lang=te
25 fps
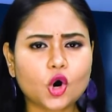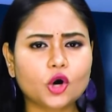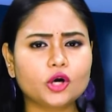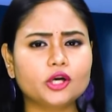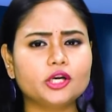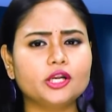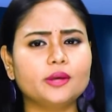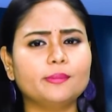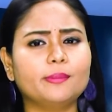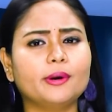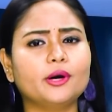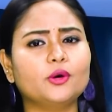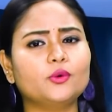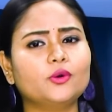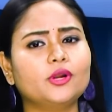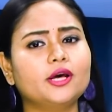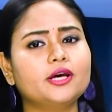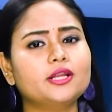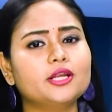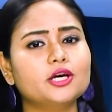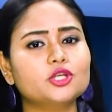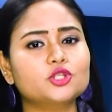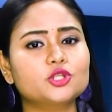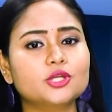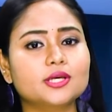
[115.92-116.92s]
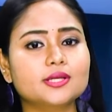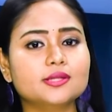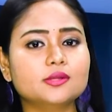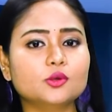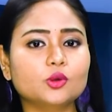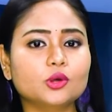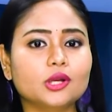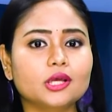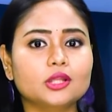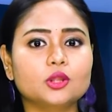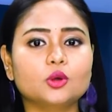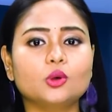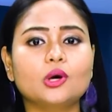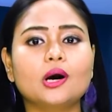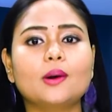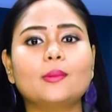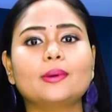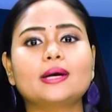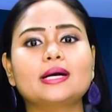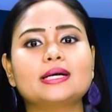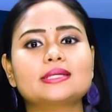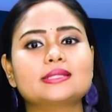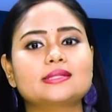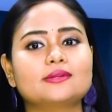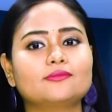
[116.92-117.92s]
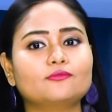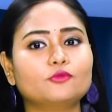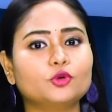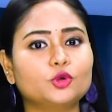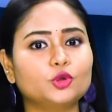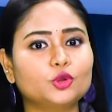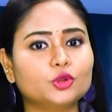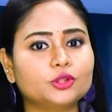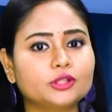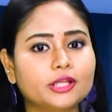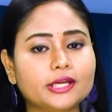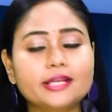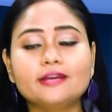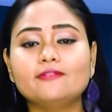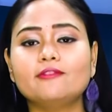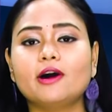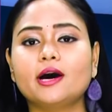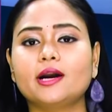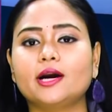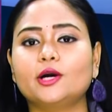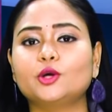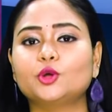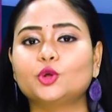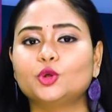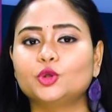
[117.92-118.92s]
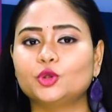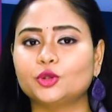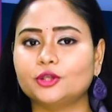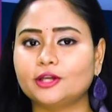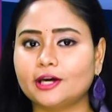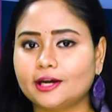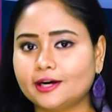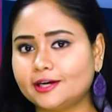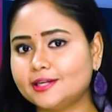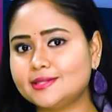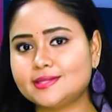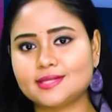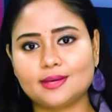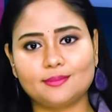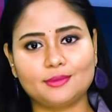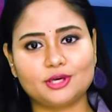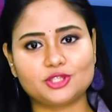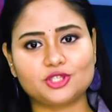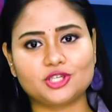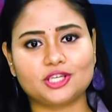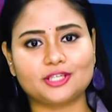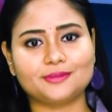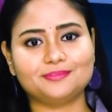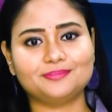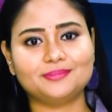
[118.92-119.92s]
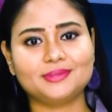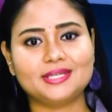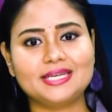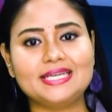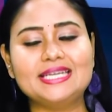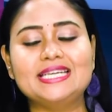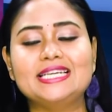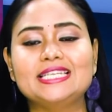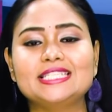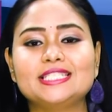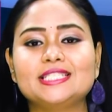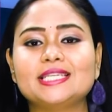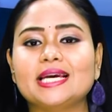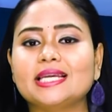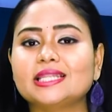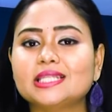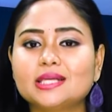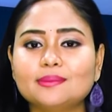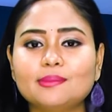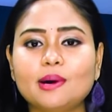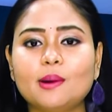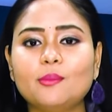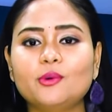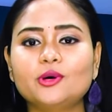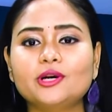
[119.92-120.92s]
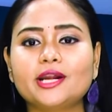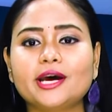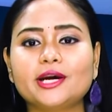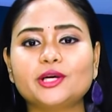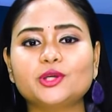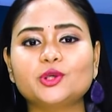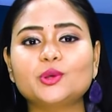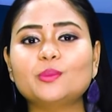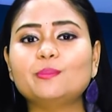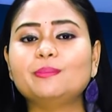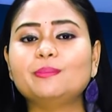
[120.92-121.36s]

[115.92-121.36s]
కొన్ని పనులైనా చేసుకునేందుకు అవకాశం ఉంటుందని వారు అనుకుంటున్నారని సమాచారం చంద్రబాబు నాయుడు